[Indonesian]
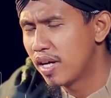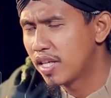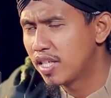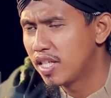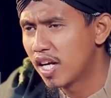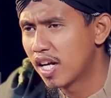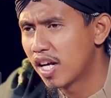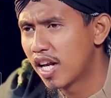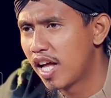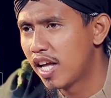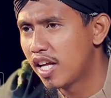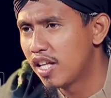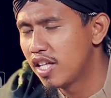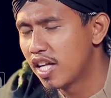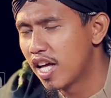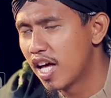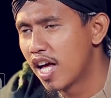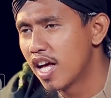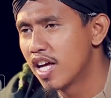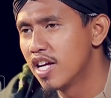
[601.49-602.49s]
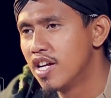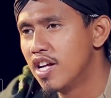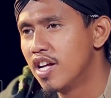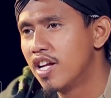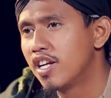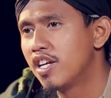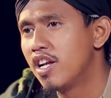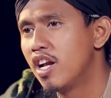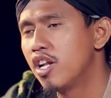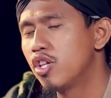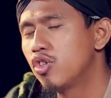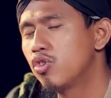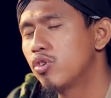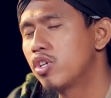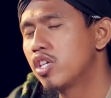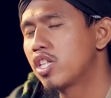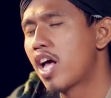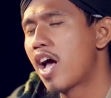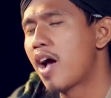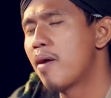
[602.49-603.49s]
bagi yang lainnya dan
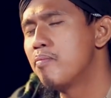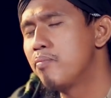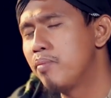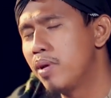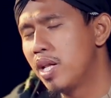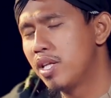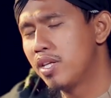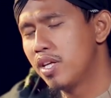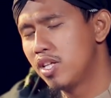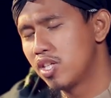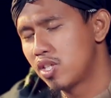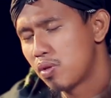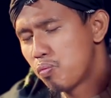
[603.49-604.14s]
itu kita ambil jadi